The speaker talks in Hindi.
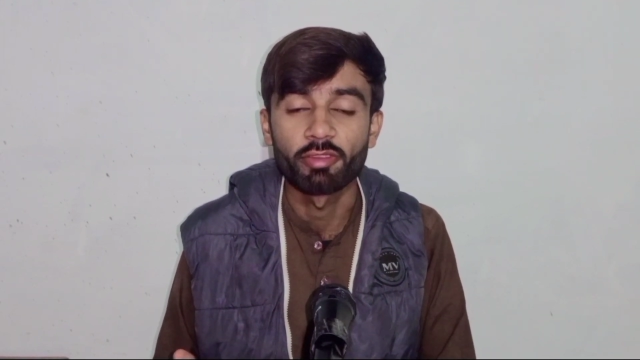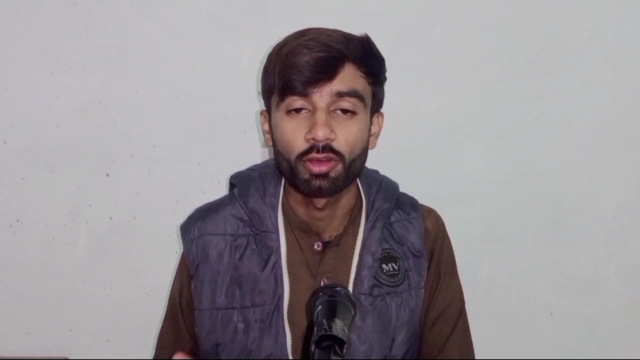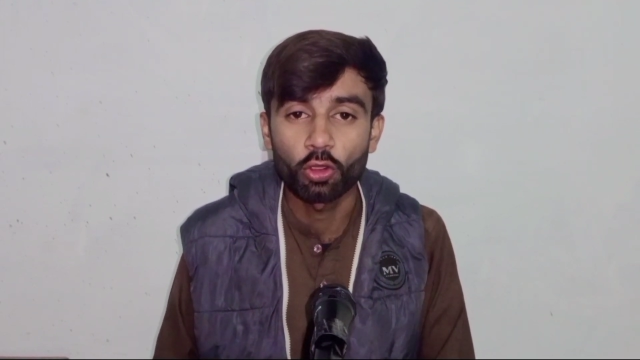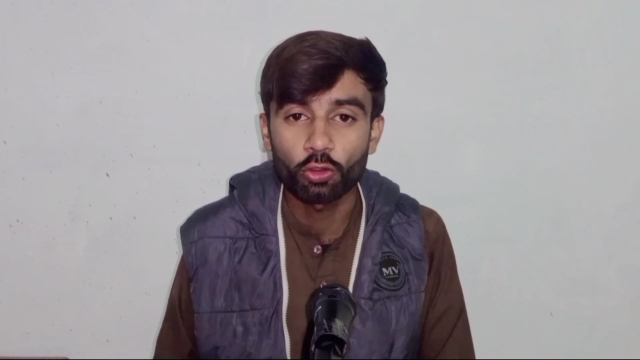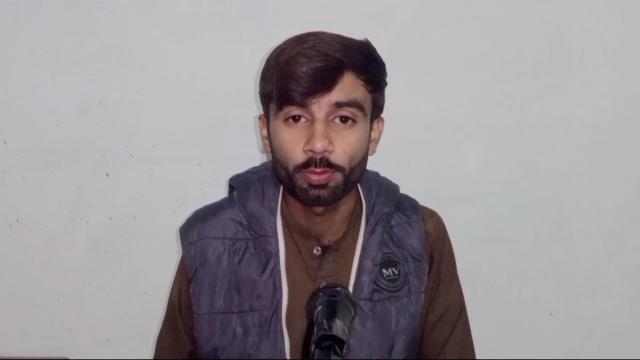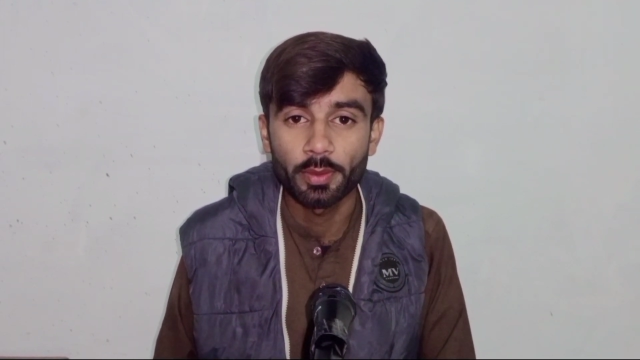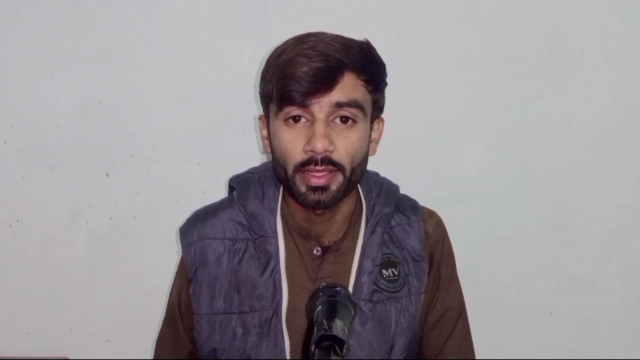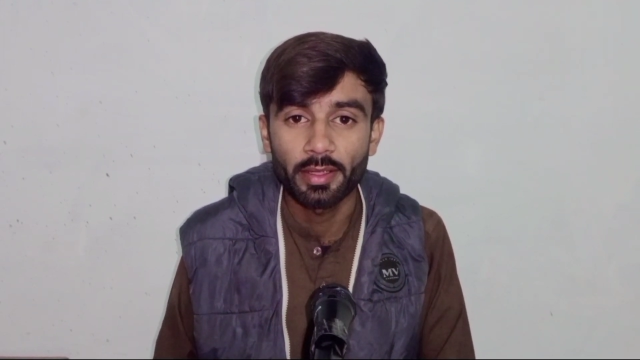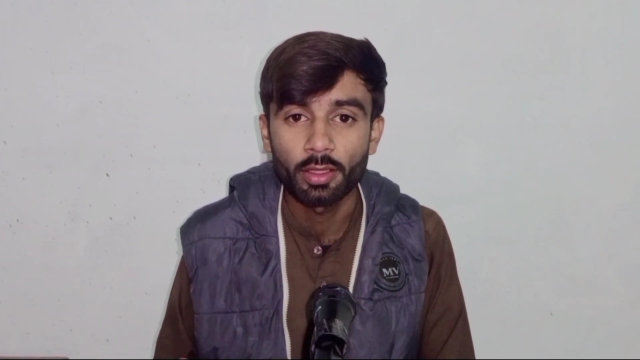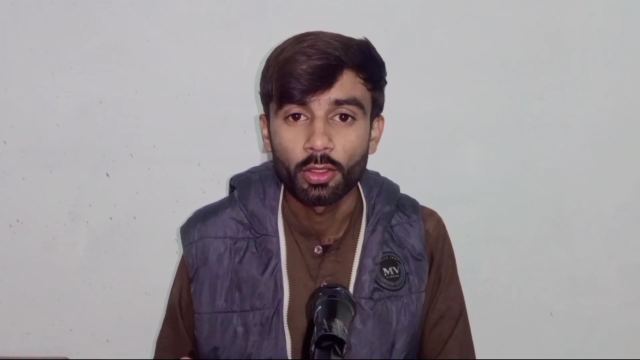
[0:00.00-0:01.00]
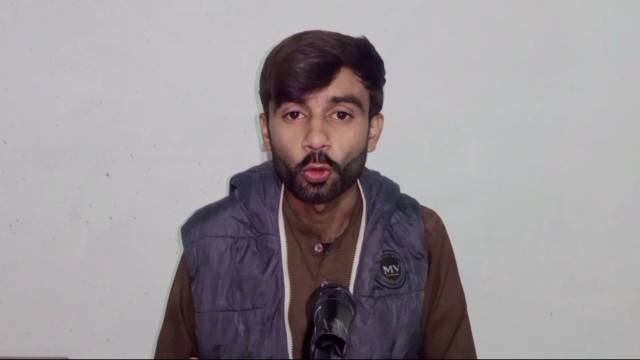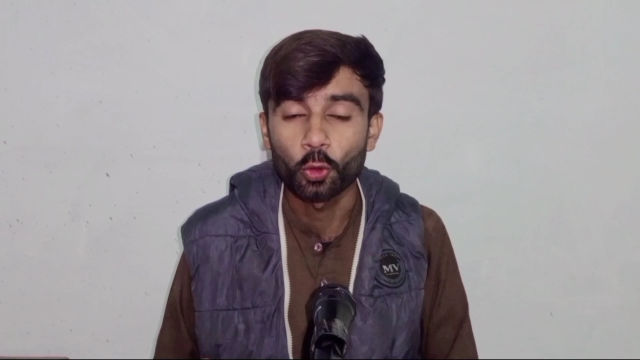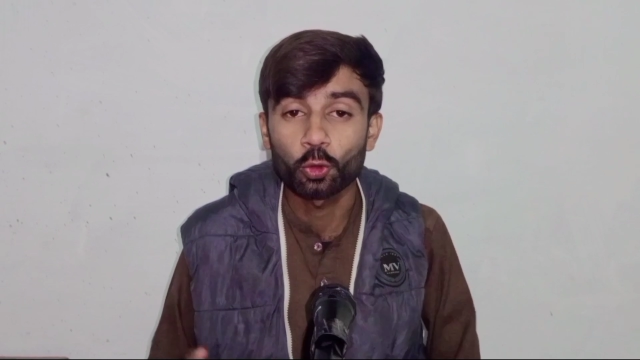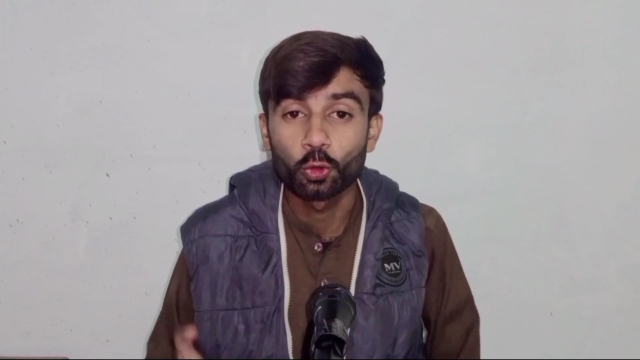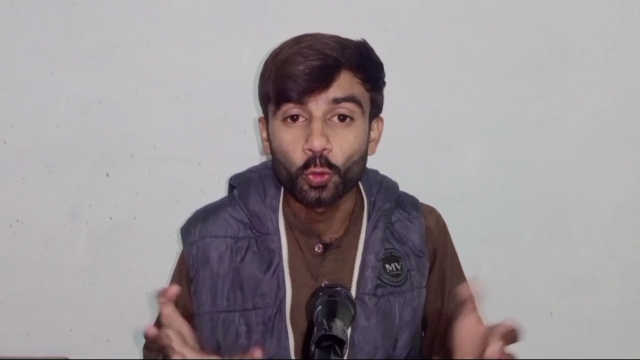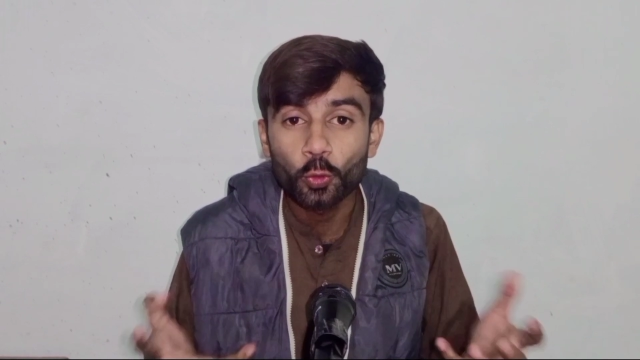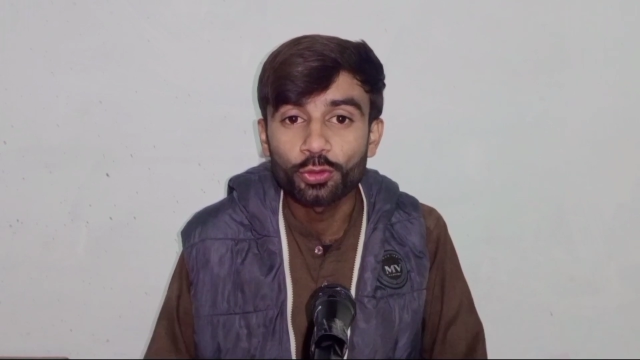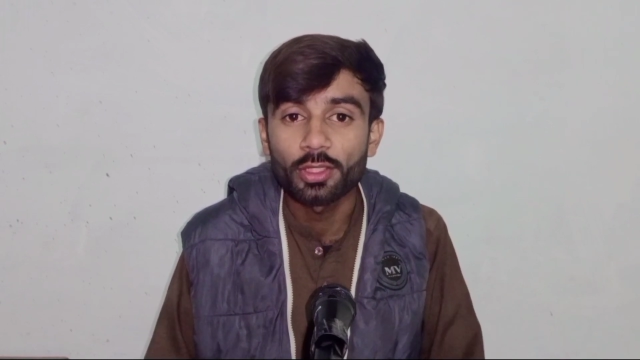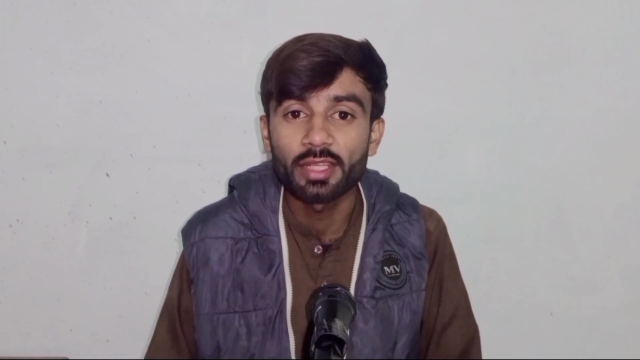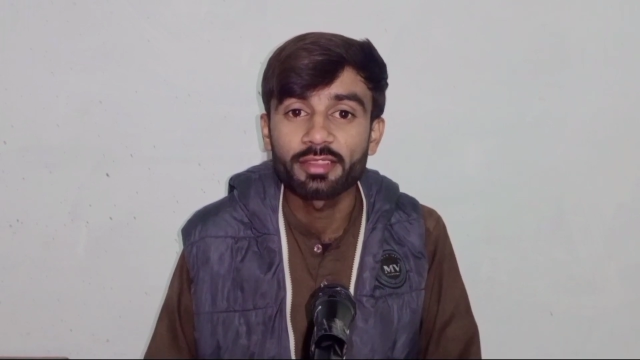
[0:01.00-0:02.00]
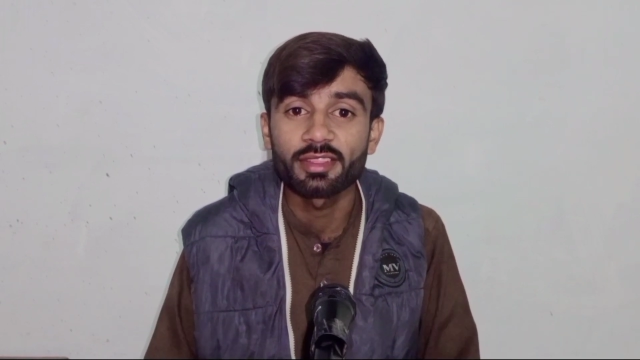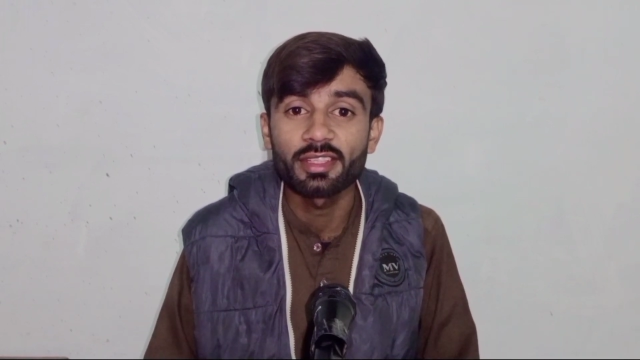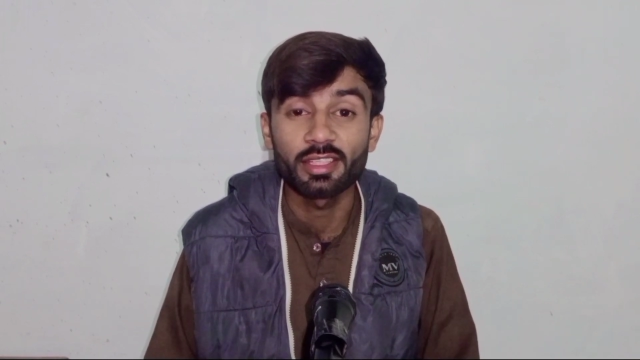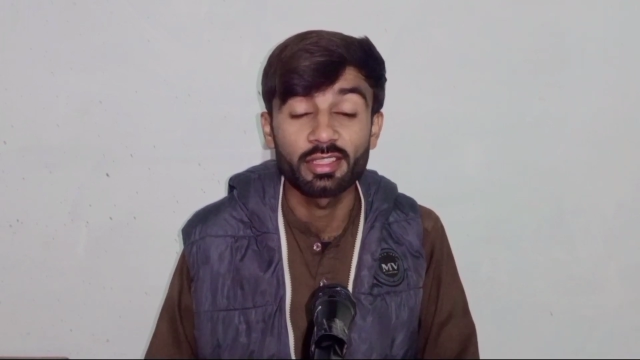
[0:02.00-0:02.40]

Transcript: व्लॉग्स बनाए और दो साल से